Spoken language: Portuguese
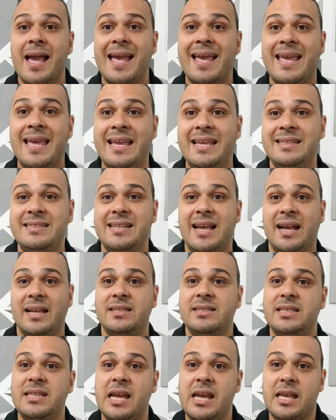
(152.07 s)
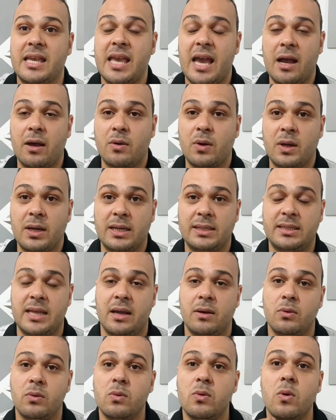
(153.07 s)
Risadinha que agora
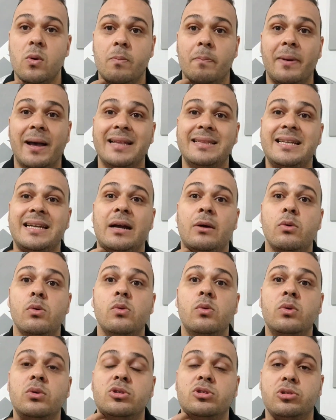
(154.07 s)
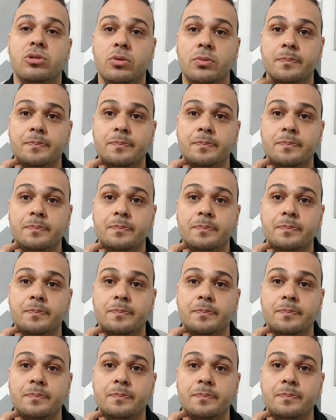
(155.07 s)
tá com o compadre Augusto.